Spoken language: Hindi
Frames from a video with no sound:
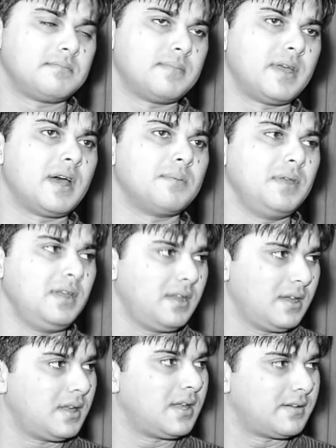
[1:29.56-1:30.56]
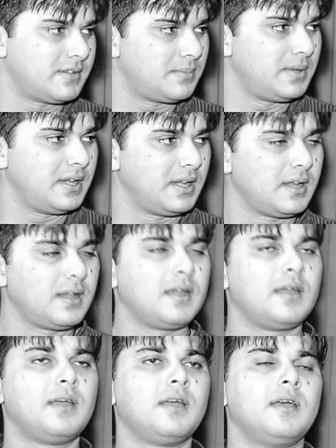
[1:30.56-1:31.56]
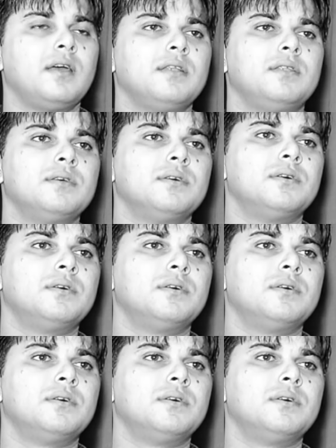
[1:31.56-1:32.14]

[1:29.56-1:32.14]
मयामी के अलावा भी तो